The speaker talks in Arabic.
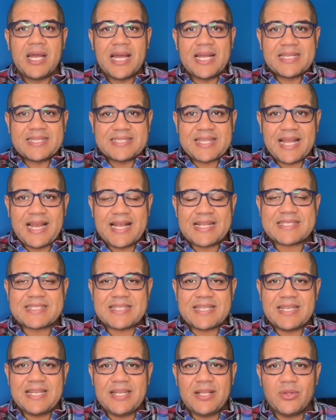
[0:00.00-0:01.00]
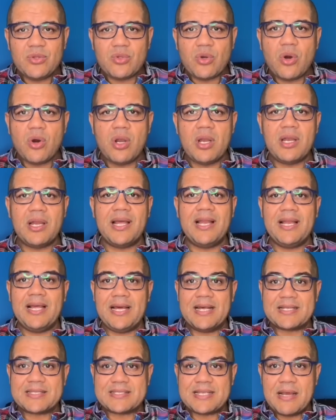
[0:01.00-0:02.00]
الثلاث سنين دول
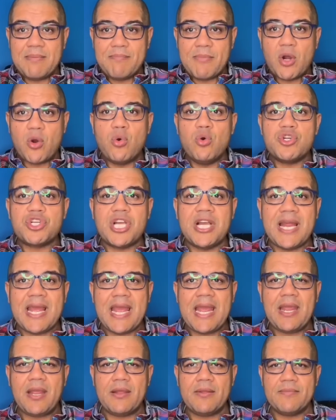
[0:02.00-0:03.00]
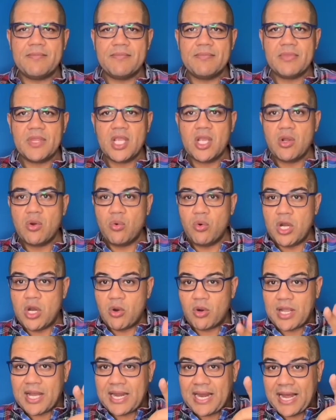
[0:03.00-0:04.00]
العرسان ما جوش ليه
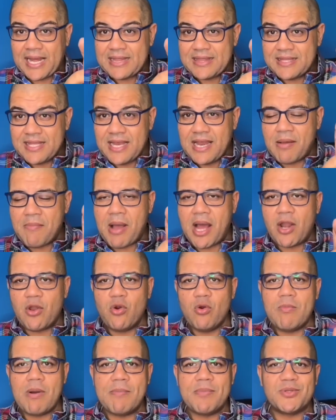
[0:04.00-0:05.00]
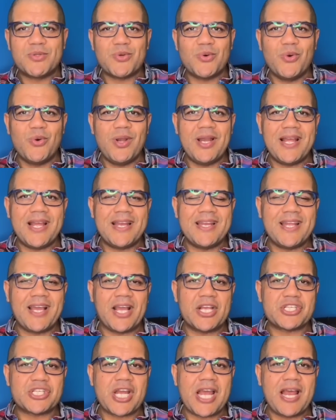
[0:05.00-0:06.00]
ولو كان عندنا معلومه بتقول ان
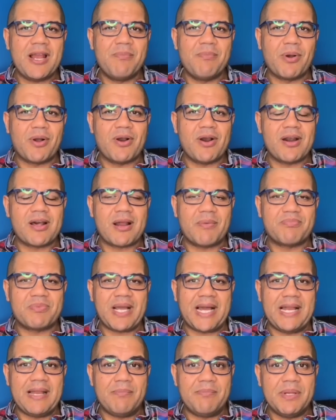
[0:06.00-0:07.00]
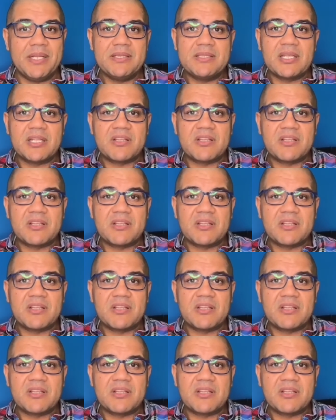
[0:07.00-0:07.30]
غشاء البكاره بتاع البنت